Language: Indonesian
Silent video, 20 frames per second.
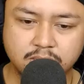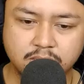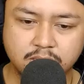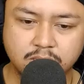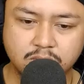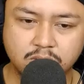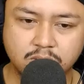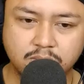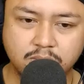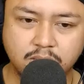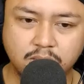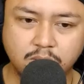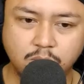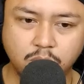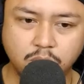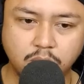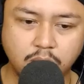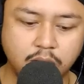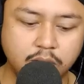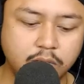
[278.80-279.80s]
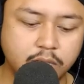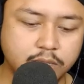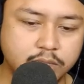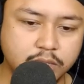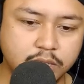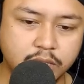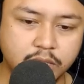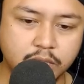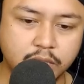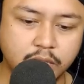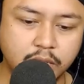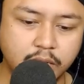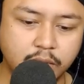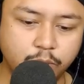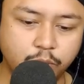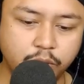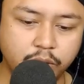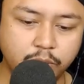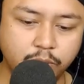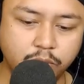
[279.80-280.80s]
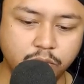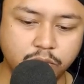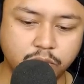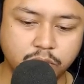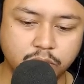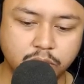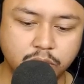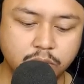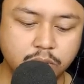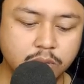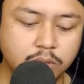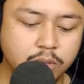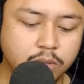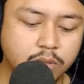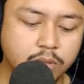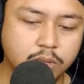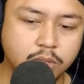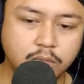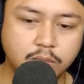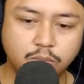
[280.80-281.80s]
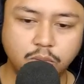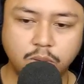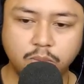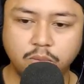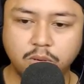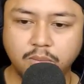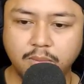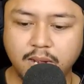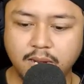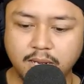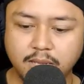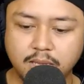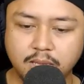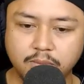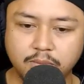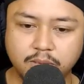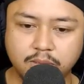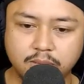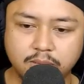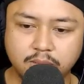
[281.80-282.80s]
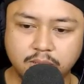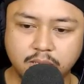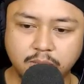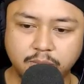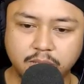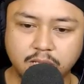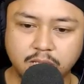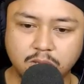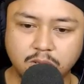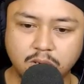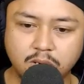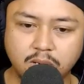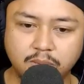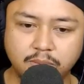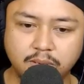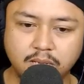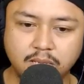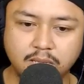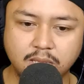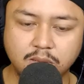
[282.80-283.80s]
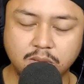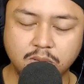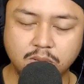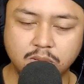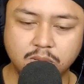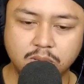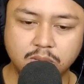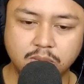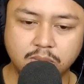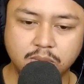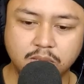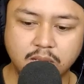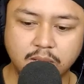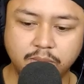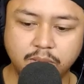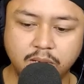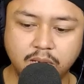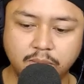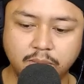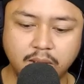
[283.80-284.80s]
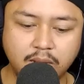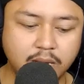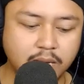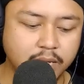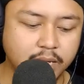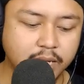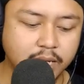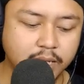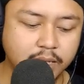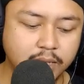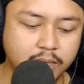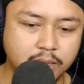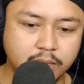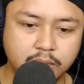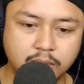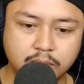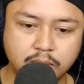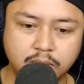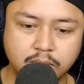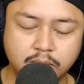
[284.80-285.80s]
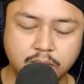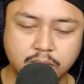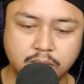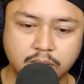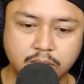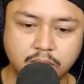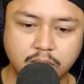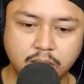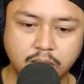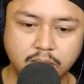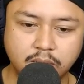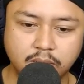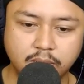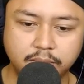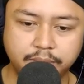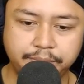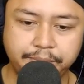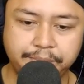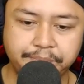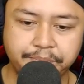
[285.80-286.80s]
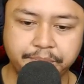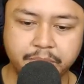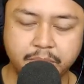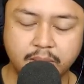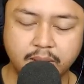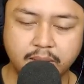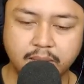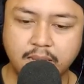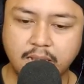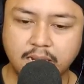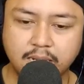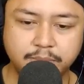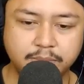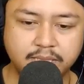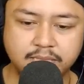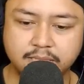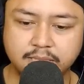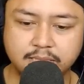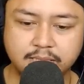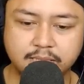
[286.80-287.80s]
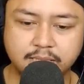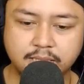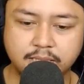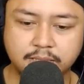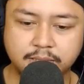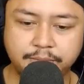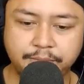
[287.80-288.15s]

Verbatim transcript: Kita coba. Uh, ada si ibu-ibu tuh. Ibu-ibu kemarin, teman-teman. Yang minta tolong sama kita tuh. Kita ambilin barang ya kan. Oke. Okay. Gak akan bisa sih ini.